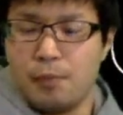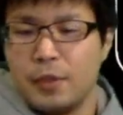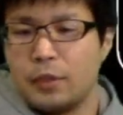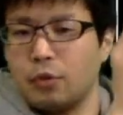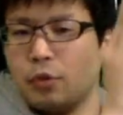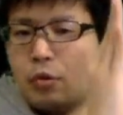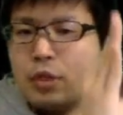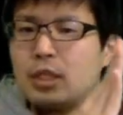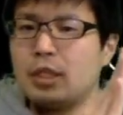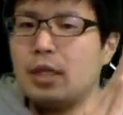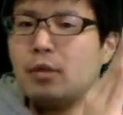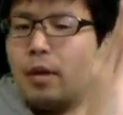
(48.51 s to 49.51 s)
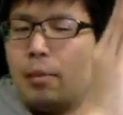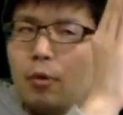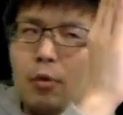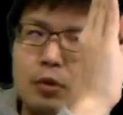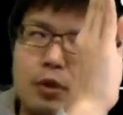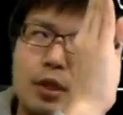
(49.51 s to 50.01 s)
そうすると CN はも
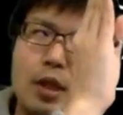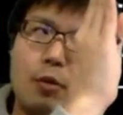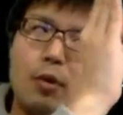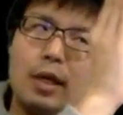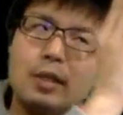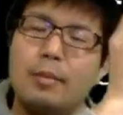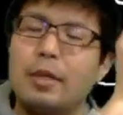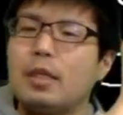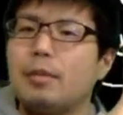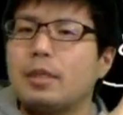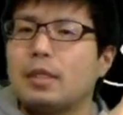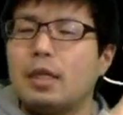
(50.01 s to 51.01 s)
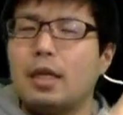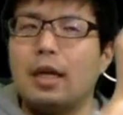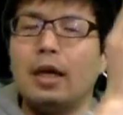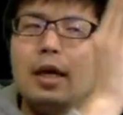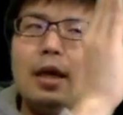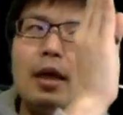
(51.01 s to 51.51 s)
う常にこう挟まれてますから、
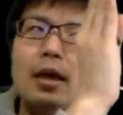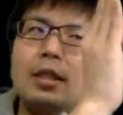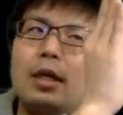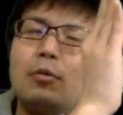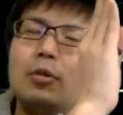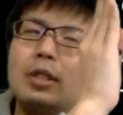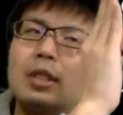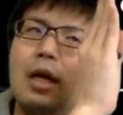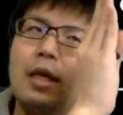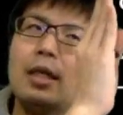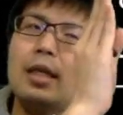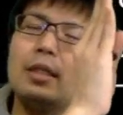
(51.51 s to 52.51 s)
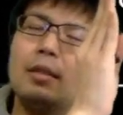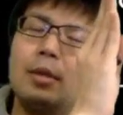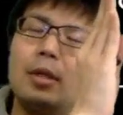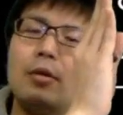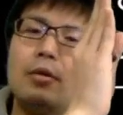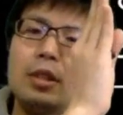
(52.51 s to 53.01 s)
えー、じゃあこの間に挟ま
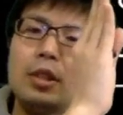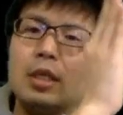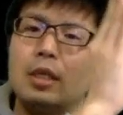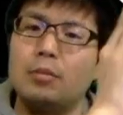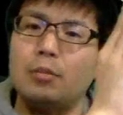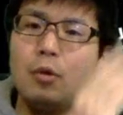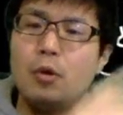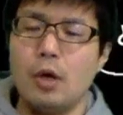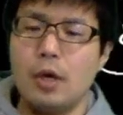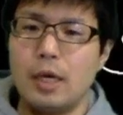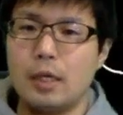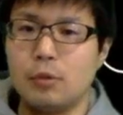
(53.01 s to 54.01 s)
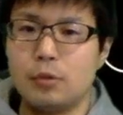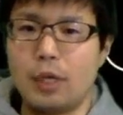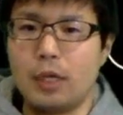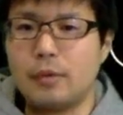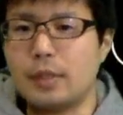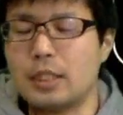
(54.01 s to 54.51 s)
れてる CN も、えどんどん
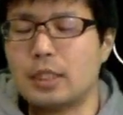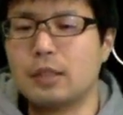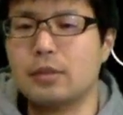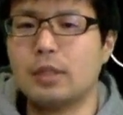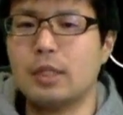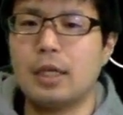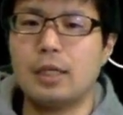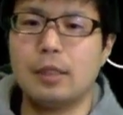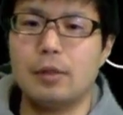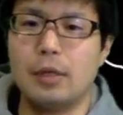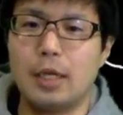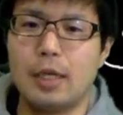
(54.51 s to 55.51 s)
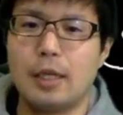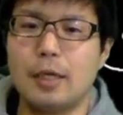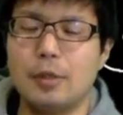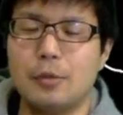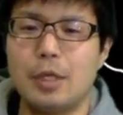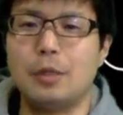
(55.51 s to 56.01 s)
アルファに近づいていかないといけない
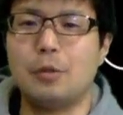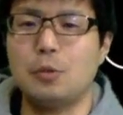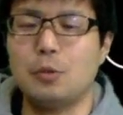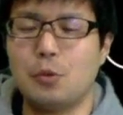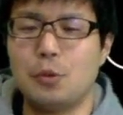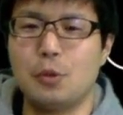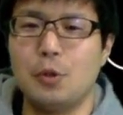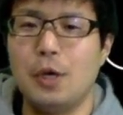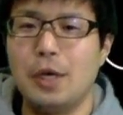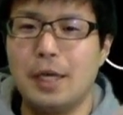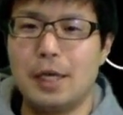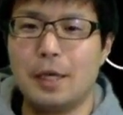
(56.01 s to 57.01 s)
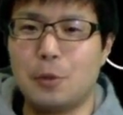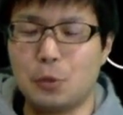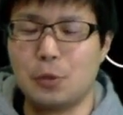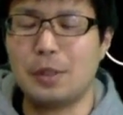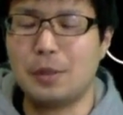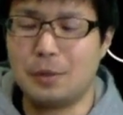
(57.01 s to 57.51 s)
よねっていう、そういう、えこ
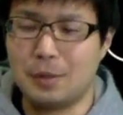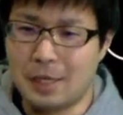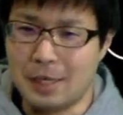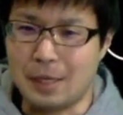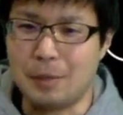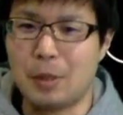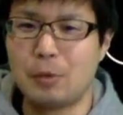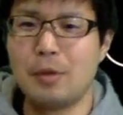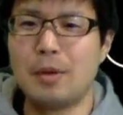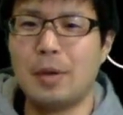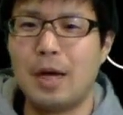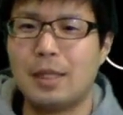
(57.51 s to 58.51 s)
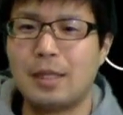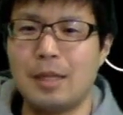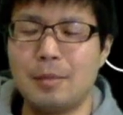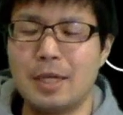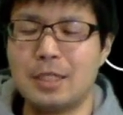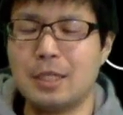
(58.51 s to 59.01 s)
とで、まあ、これはまあ当たり
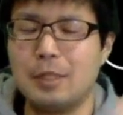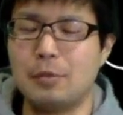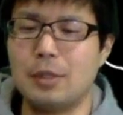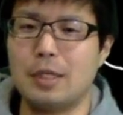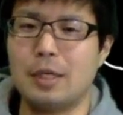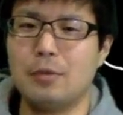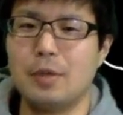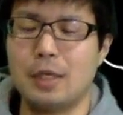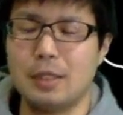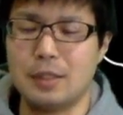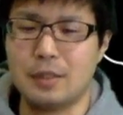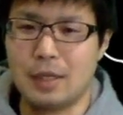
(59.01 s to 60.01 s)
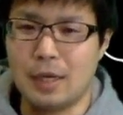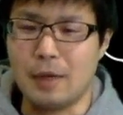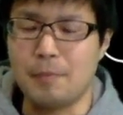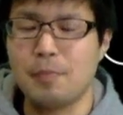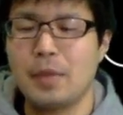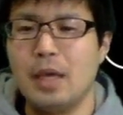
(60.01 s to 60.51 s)
前じゃんというふうになるわけです
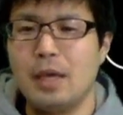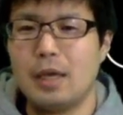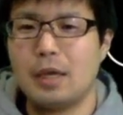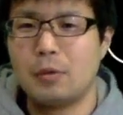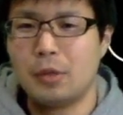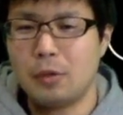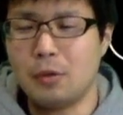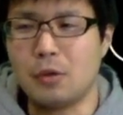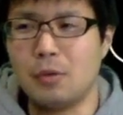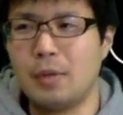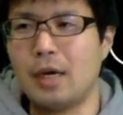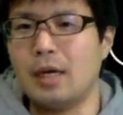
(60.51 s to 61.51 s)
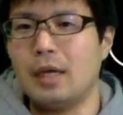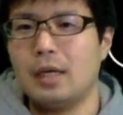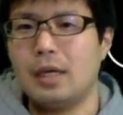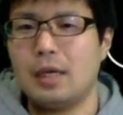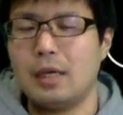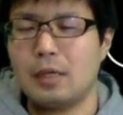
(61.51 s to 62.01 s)
が、えこれを、まあ、
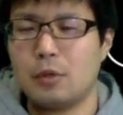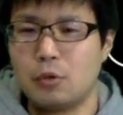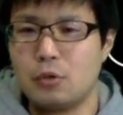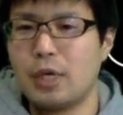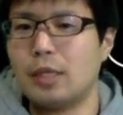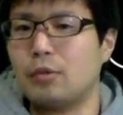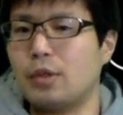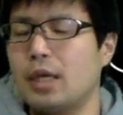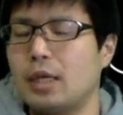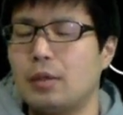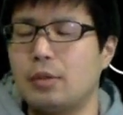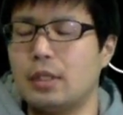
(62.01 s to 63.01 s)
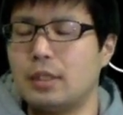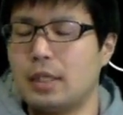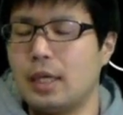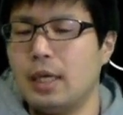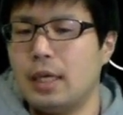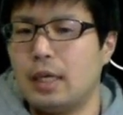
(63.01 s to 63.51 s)
え極限の定義義をです
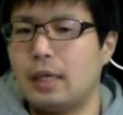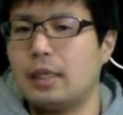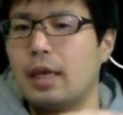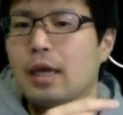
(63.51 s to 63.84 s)
ね、え大